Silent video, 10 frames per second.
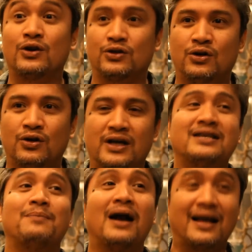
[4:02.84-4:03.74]
ko to
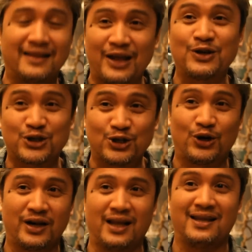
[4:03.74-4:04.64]
kasi maganda yung
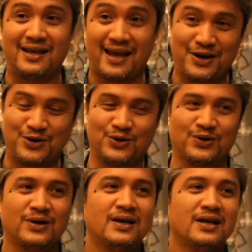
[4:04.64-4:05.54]
storya ni Keiko.
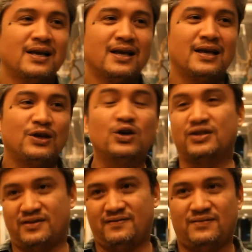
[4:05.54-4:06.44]

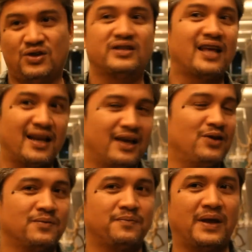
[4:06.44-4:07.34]
Yun, yun talaga
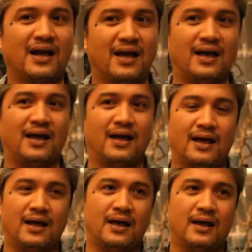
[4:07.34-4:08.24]
yung
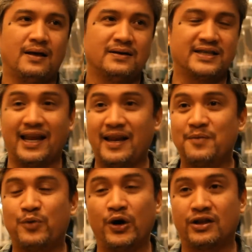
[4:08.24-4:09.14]
pinaka
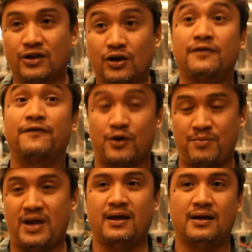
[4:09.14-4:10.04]
selling point nun for me.